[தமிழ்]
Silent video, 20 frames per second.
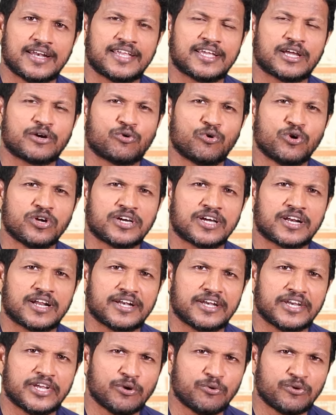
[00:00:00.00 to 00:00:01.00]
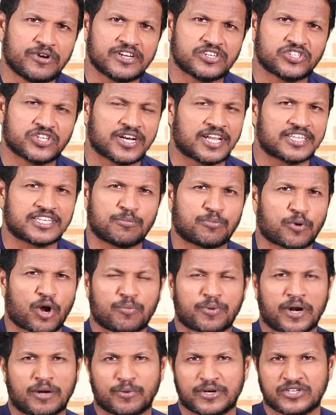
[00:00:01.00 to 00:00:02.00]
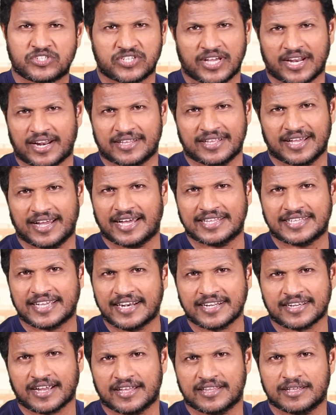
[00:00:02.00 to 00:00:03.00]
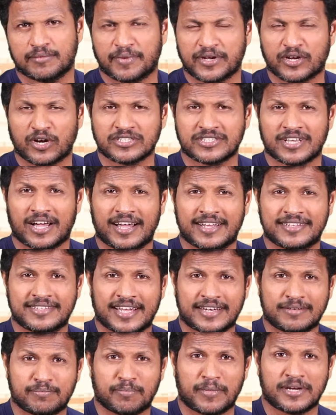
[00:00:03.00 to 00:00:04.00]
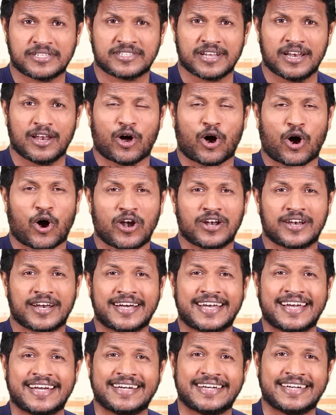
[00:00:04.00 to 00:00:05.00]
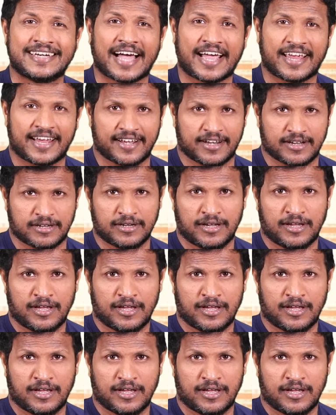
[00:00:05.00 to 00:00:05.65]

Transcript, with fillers: நீங்கள் கொடுக்குற நியூட்ரிஷன் அதுக்கு ப்ராப்பராக போய் சேராது அது எடுக்காது பிகாஸ் தட் மசில் ஆல்ரெடி டைட்